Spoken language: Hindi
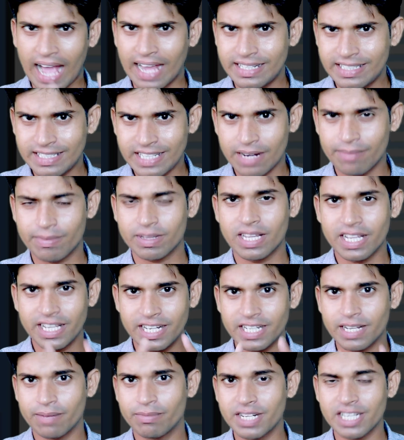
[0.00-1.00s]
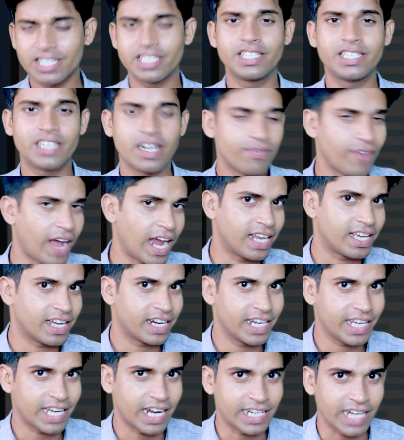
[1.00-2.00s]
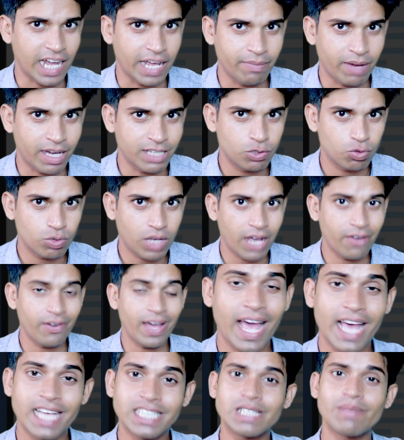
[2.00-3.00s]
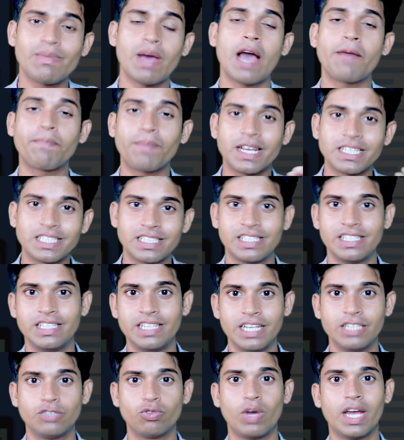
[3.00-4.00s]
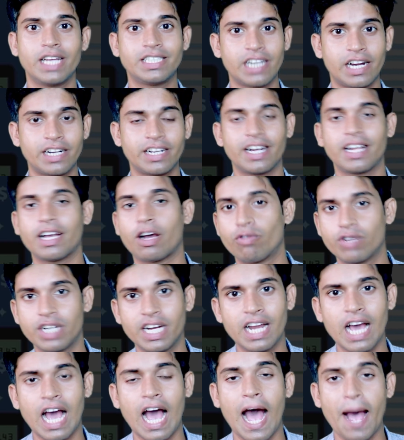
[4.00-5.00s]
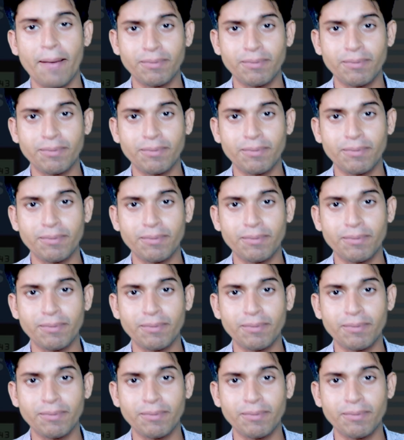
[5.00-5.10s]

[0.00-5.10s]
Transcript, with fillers: आई मतलब इनकम टैक्स रिटर्न फाइल करने का टाइम आ चुका है ऐसे में आपका सीए जो है चार्टर्ड अकाउंटेंट है